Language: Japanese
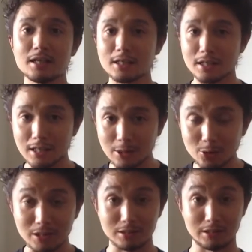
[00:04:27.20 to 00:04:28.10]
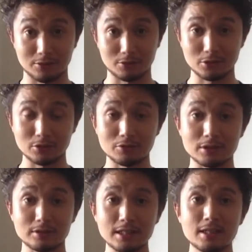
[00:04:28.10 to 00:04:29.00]
怪我が多かったりする人いるん
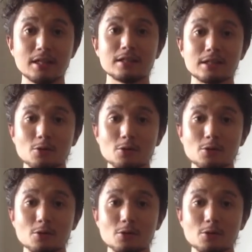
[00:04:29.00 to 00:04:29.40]
ですねで